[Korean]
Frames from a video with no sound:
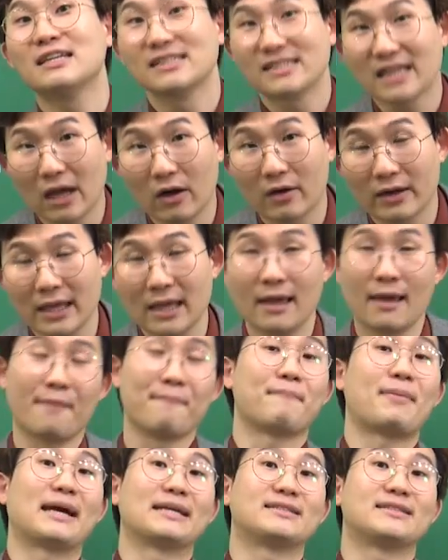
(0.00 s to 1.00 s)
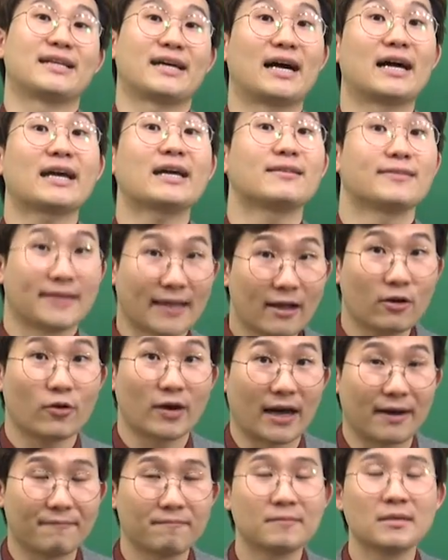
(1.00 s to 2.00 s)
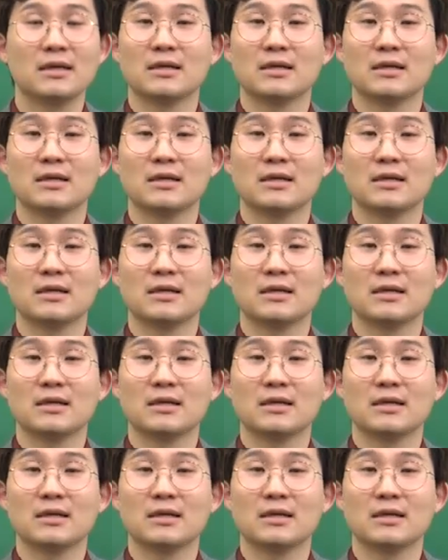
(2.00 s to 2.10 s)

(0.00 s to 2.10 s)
상황이 발생하게 될 거야.